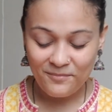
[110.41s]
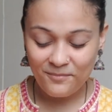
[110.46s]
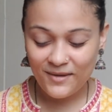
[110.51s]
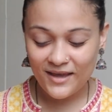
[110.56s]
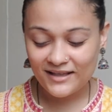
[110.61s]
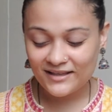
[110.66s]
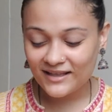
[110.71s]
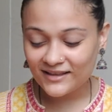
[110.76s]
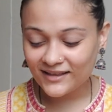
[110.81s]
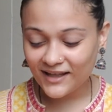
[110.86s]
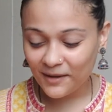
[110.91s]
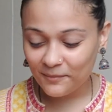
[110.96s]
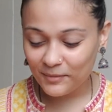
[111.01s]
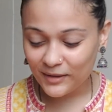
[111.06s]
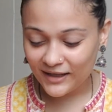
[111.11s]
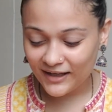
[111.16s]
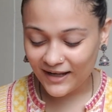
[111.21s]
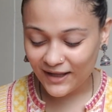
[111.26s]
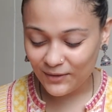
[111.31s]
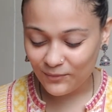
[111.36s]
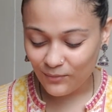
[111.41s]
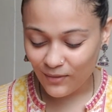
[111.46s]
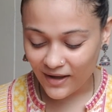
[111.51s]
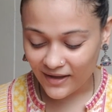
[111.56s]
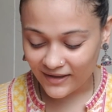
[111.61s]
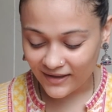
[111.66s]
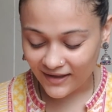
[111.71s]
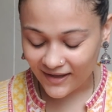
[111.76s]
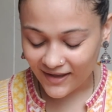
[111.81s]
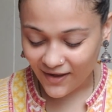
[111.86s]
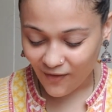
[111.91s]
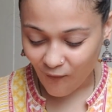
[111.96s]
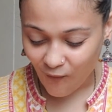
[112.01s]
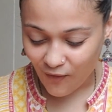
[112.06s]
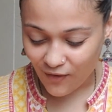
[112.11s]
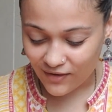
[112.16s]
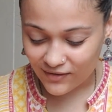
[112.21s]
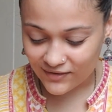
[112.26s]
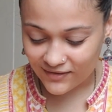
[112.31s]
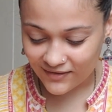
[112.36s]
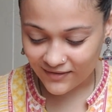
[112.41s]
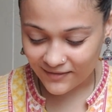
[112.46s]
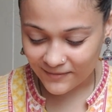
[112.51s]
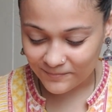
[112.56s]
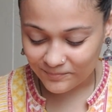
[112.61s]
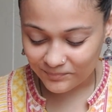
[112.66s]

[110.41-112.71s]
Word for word: मेरे साथ कभी नहीं हुआ ये और